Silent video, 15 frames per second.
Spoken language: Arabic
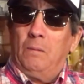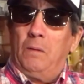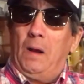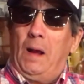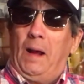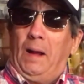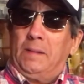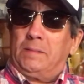
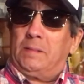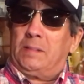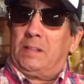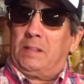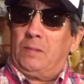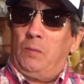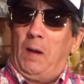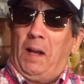واحد
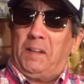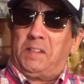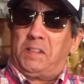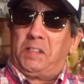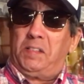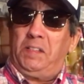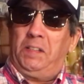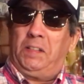واحد
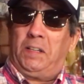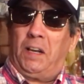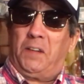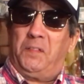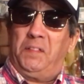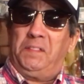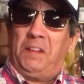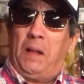السيد قالك
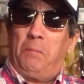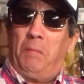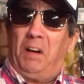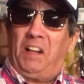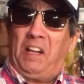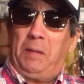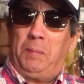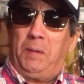فنان
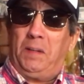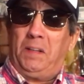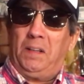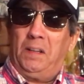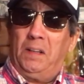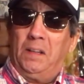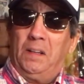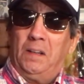مغربي
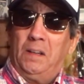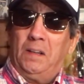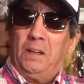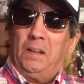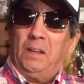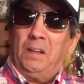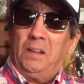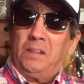
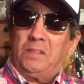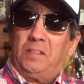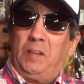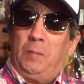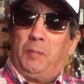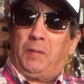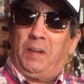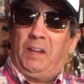
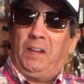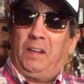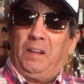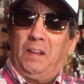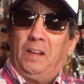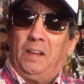تيبكي